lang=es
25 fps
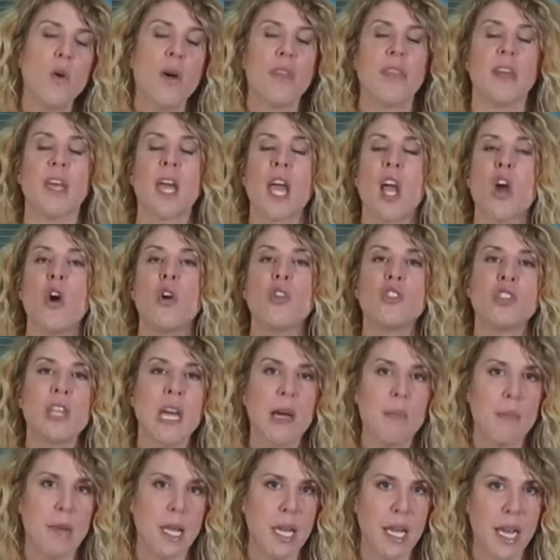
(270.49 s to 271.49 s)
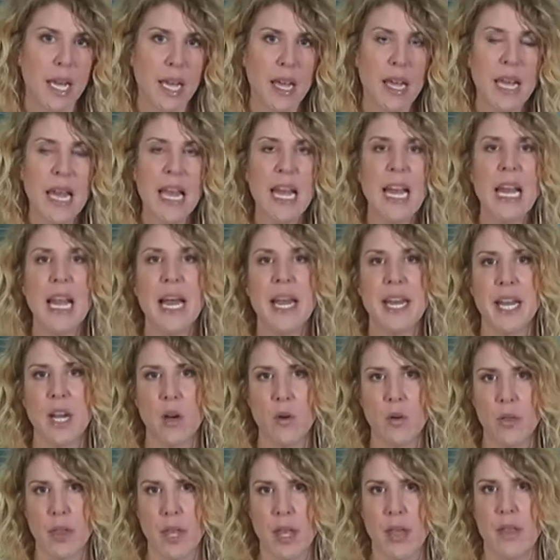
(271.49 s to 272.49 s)
hace que contamine la
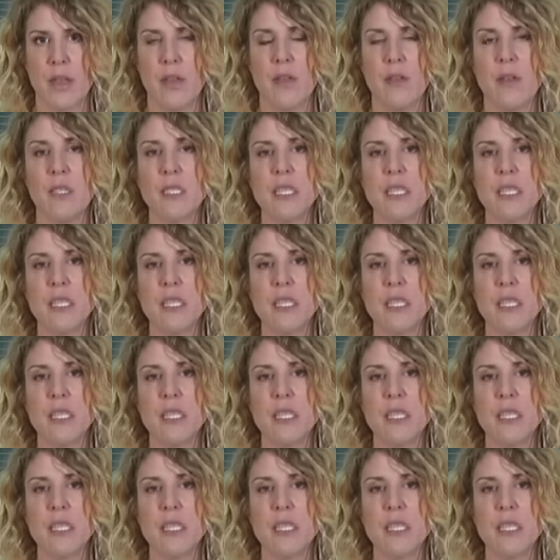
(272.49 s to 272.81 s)
negociación.